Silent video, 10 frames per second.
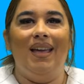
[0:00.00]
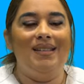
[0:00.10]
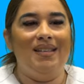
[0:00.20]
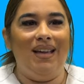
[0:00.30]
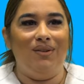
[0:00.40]

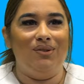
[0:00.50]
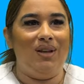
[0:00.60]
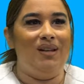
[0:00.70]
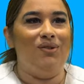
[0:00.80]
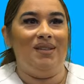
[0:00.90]
ese
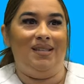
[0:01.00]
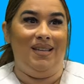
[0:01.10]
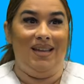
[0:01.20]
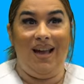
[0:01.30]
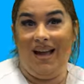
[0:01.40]
gozanillo y
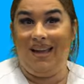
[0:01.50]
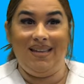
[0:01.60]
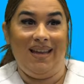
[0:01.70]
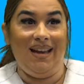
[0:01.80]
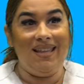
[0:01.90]
sí,
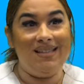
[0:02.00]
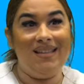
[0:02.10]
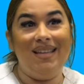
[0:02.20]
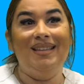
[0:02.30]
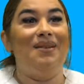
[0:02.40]
que llegue el día
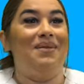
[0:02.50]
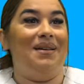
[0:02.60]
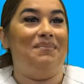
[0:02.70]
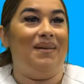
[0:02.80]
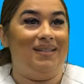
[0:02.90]
siguiente a ver
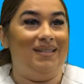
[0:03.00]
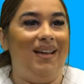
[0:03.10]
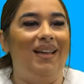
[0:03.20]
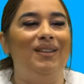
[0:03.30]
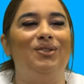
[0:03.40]
qué
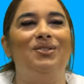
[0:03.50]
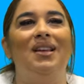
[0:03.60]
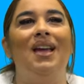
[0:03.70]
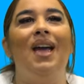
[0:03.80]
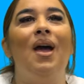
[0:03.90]
pasa.
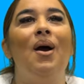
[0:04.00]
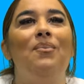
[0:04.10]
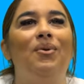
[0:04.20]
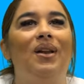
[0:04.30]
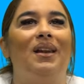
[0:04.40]
Entonces,
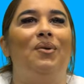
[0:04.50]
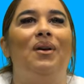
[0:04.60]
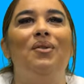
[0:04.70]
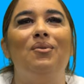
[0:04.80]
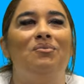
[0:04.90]
pues la
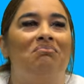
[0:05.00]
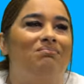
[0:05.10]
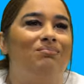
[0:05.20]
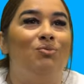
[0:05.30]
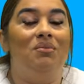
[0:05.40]
recuerdo
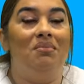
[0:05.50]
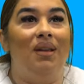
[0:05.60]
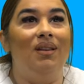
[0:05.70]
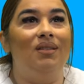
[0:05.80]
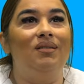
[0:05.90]
muy
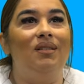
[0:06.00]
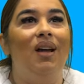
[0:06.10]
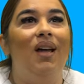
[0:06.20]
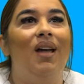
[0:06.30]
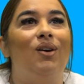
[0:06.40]
bien, ¿no?
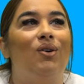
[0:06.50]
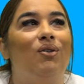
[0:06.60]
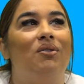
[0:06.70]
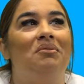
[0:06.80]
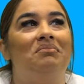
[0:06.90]

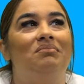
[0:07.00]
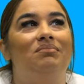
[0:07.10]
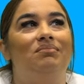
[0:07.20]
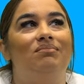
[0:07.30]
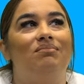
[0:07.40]

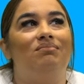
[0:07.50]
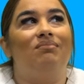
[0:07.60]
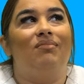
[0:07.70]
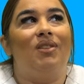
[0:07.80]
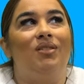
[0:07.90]
Con,
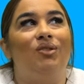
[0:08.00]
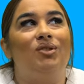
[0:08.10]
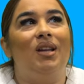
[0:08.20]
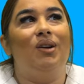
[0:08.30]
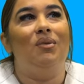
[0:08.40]

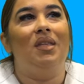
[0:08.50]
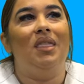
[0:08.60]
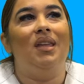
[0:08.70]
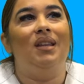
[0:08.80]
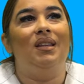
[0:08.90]
no sé cómo
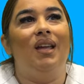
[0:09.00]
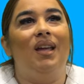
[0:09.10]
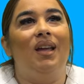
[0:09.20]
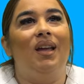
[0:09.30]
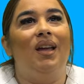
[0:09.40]

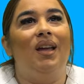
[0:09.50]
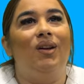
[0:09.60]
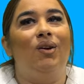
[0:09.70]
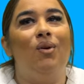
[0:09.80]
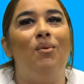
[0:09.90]
decirte,
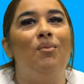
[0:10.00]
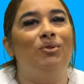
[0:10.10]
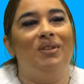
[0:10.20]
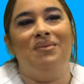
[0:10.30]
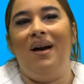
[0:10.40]
como
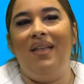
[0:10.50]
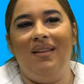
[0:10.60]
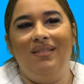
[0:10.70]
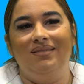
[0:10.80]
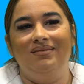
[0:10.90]

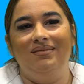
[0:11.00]
motivada.